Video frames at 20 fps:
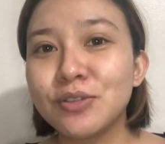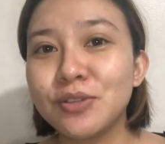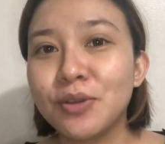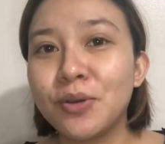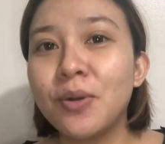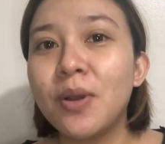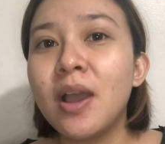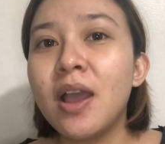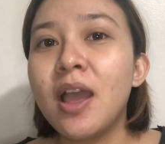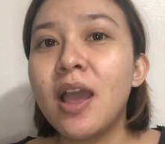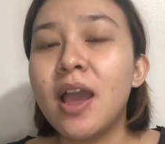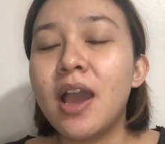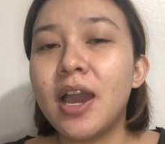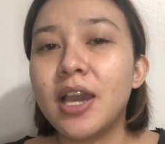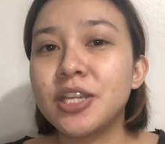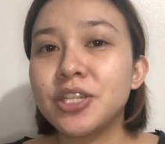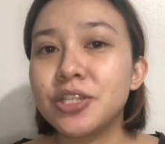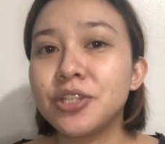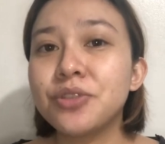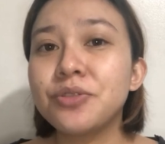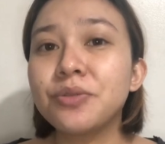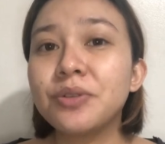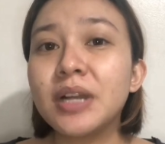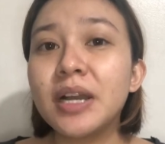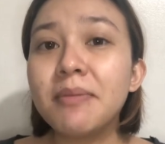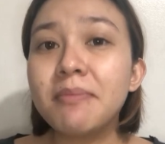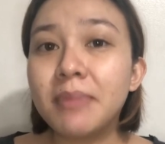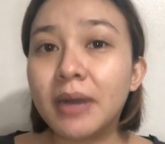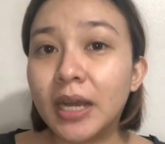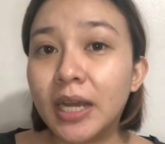So I just took
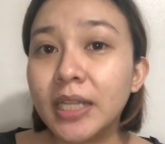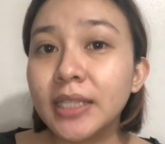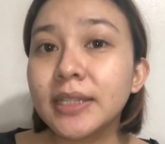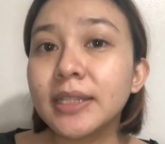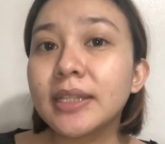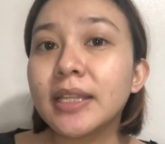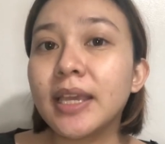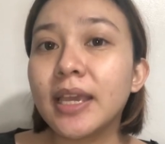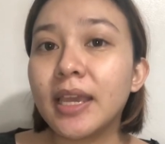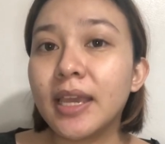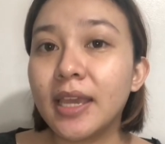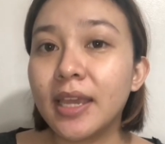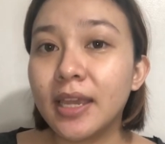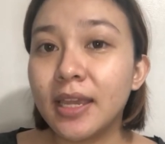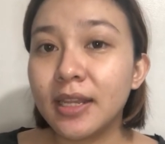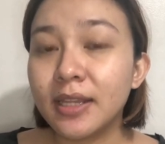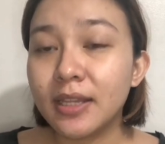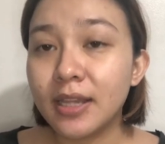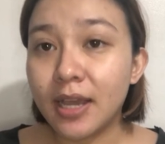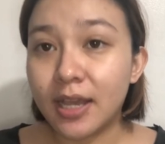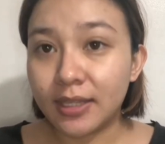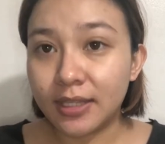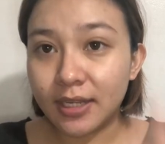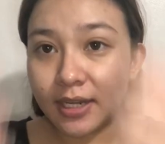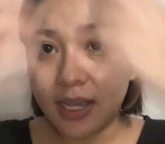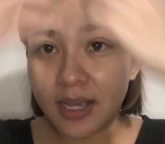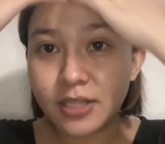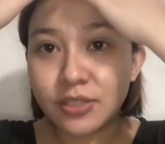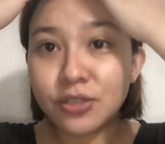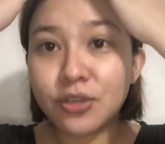a bath and uh,
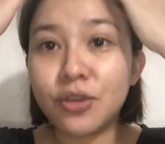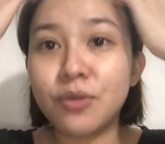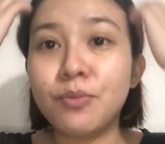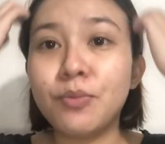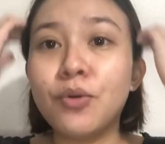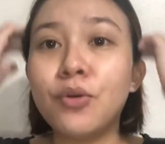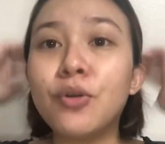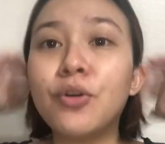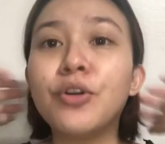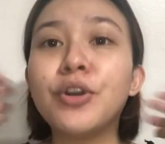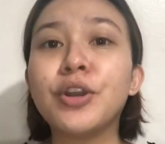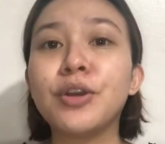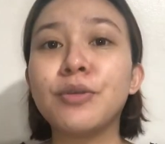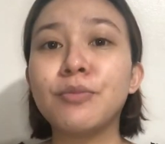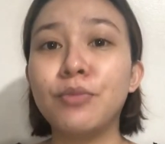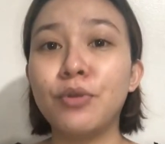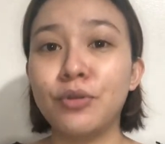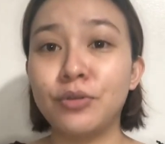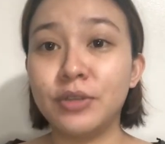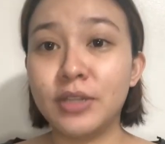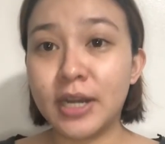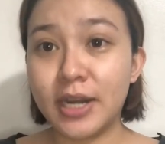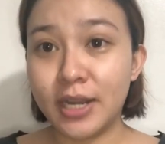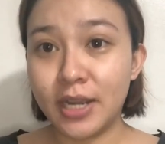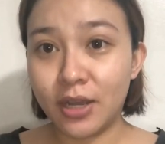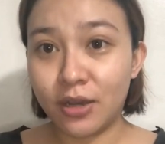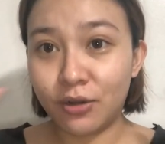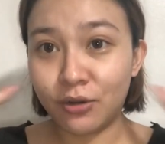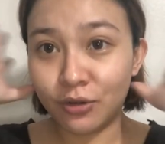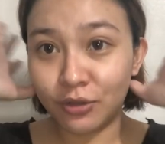tinaas ko yung buko, nag-blow dry
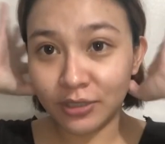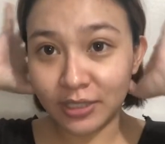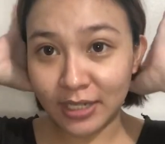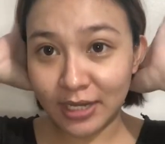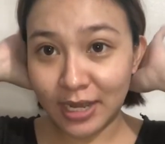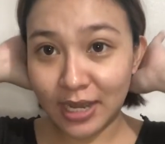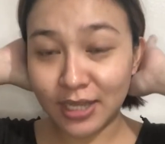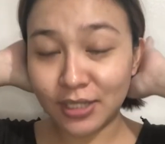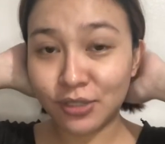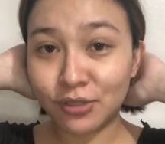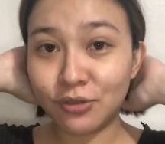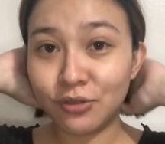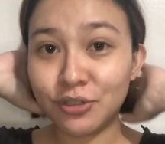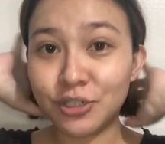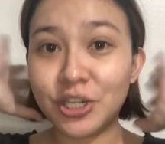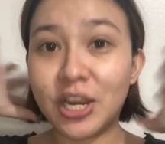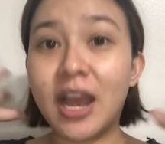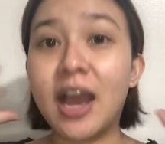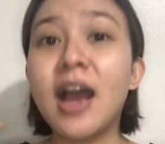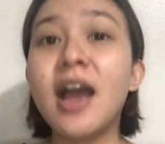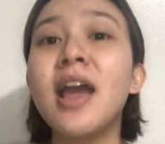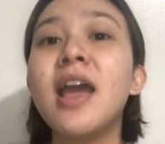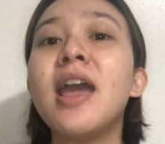ako, tinaas ko siya.